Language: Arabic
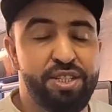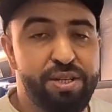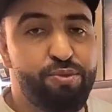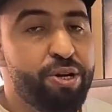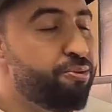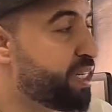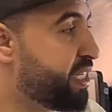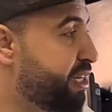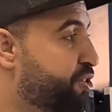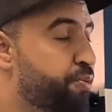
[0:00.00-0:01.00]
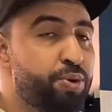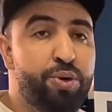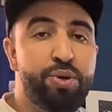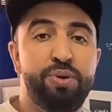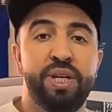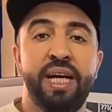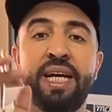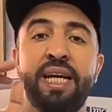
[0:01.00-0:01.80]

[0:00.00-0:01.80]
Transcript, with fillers: التجاري محمد كيدير لكم عروض